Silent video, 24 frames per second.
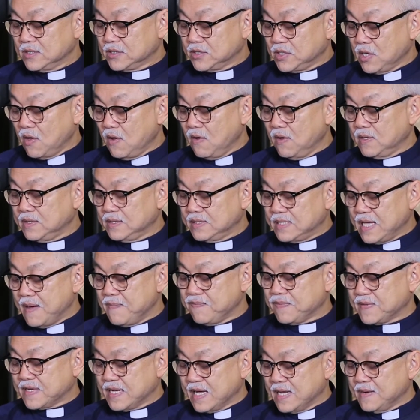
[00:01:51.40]
ซ้อนทับ
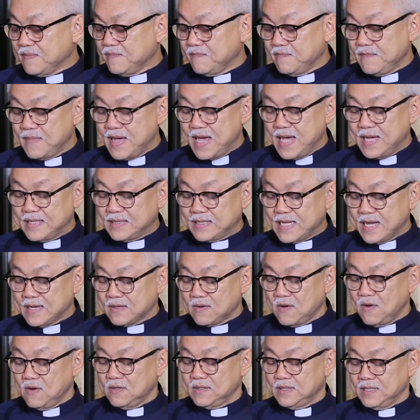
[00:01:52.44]
กันแม้แต่
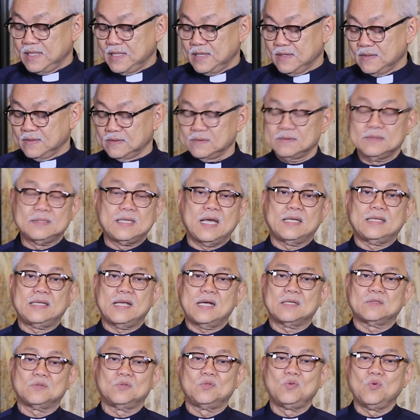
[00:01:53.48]
ก้อนเดียว แต่จะ
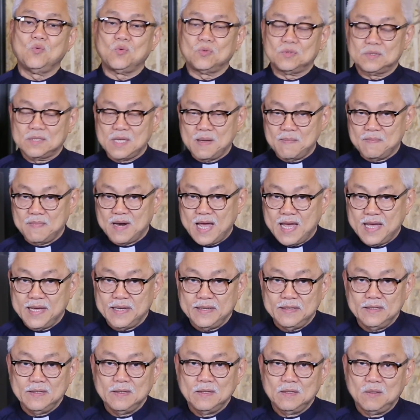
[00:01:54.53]
ถูกทำลาย
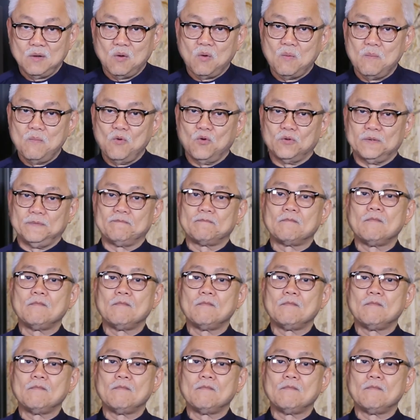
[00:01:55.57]
ลงหมด